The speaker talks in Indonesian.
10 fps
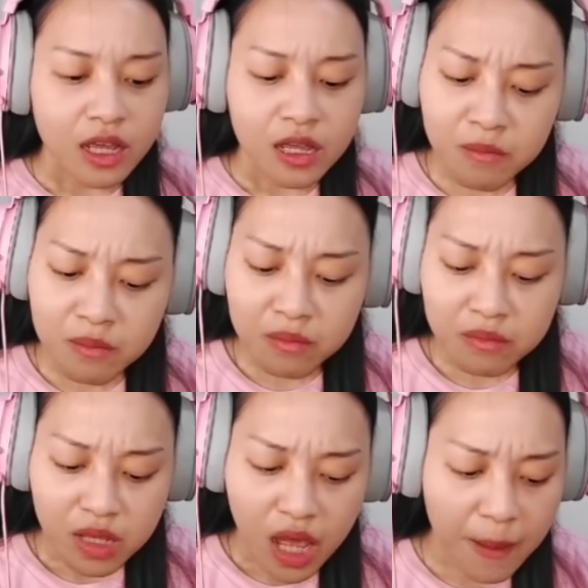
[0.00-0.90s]
Hmm,
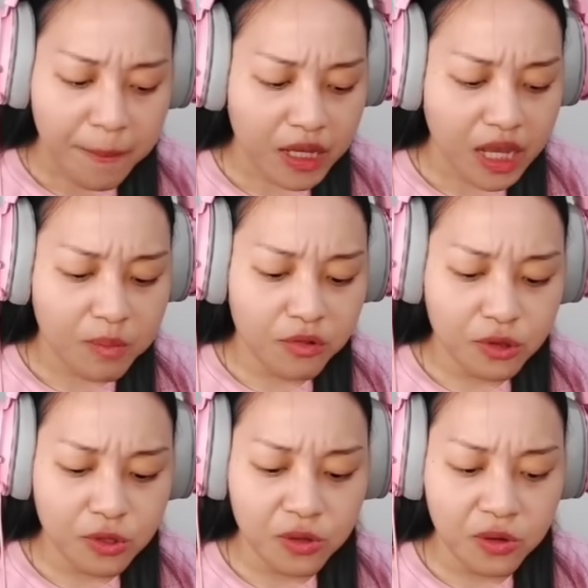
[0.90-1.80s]
apakah
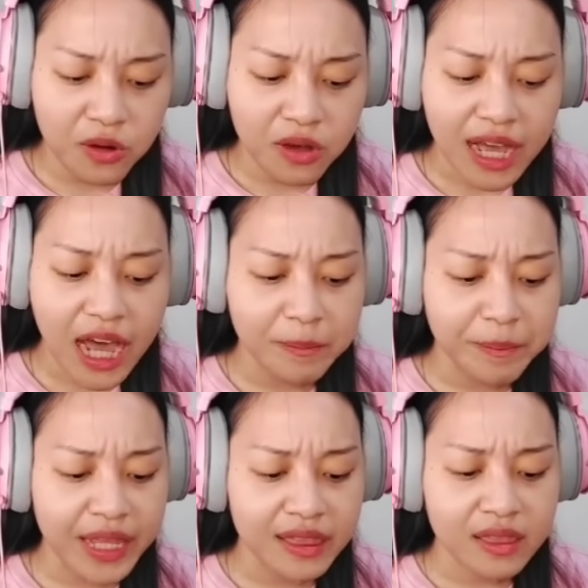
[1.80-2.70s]
butuh
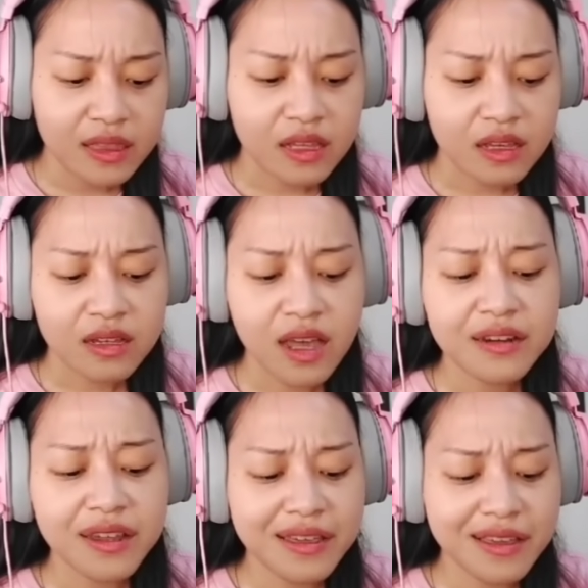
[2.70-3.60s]
karpet?
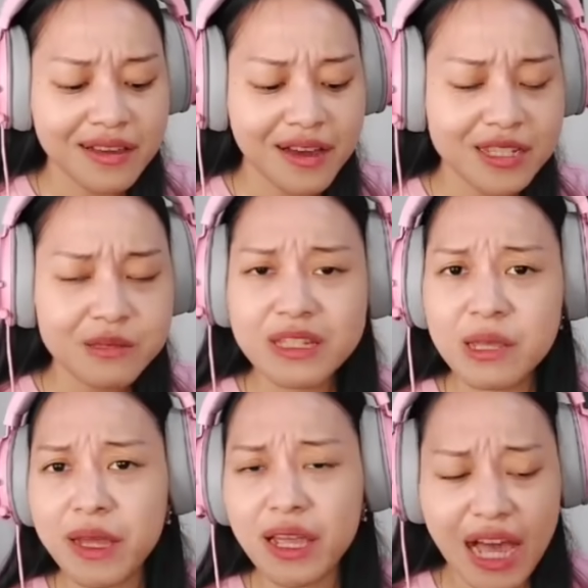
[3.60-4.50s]
Enggak deh ya guys,
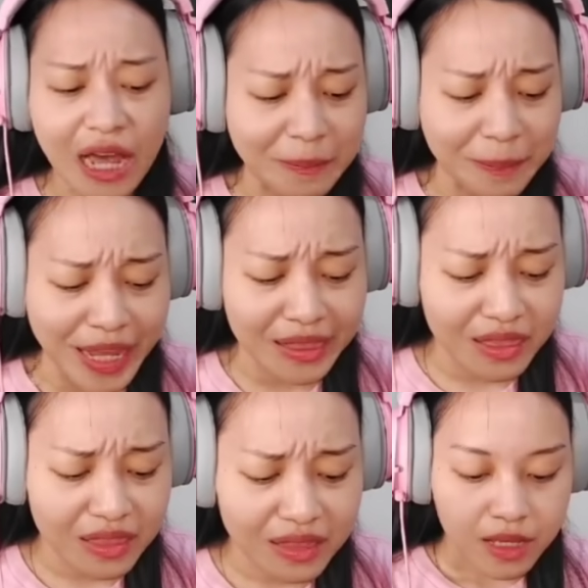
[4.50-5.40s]
masa pakai karpet?
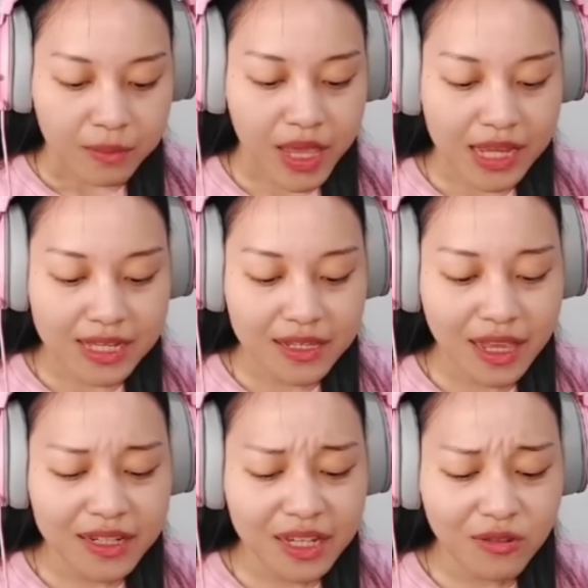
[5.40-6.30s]

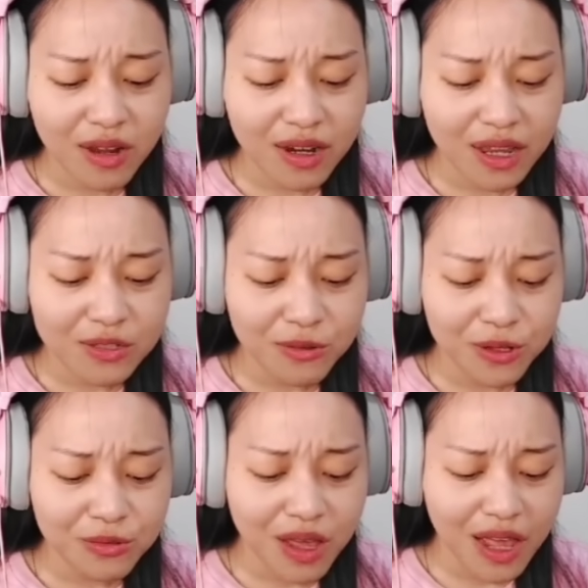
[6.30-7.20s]
Biasanya di ruang kelasku
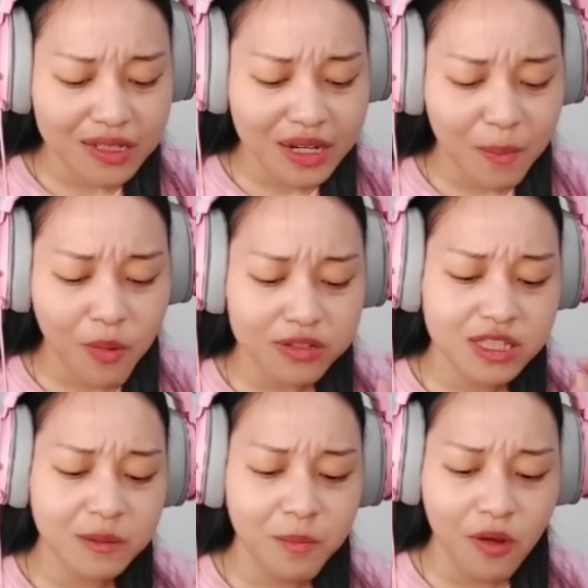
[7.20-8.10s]
itu ada
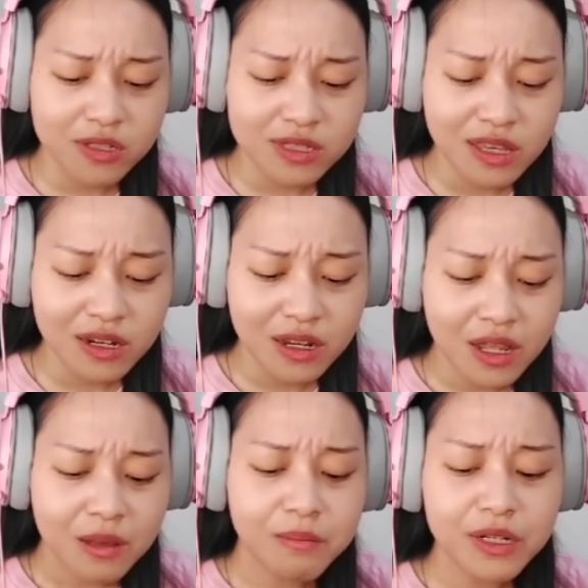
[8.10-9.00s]
poster-poster
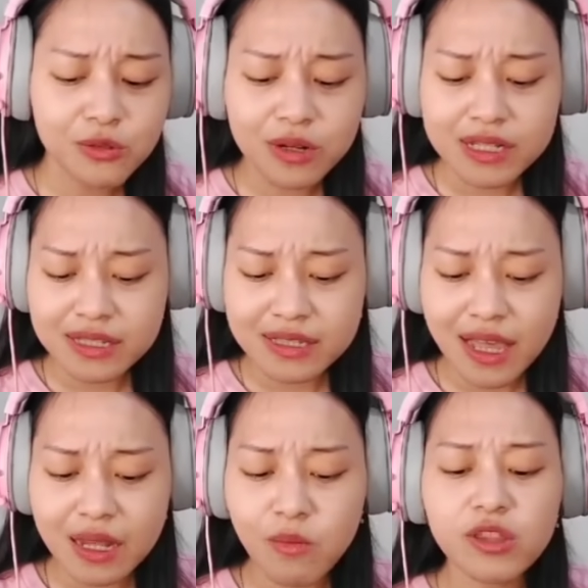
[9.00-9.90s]

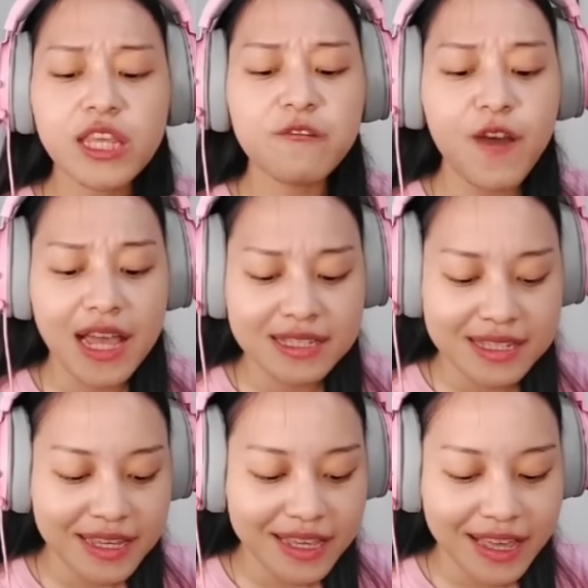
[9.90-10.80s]
bertulisan
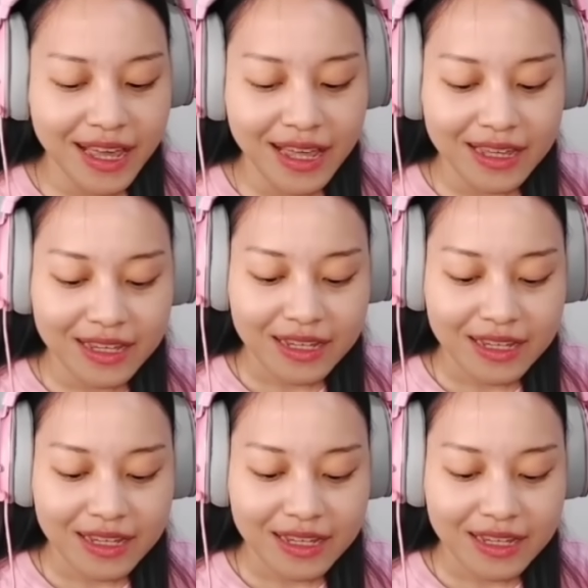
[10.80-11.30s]
motivasi ya.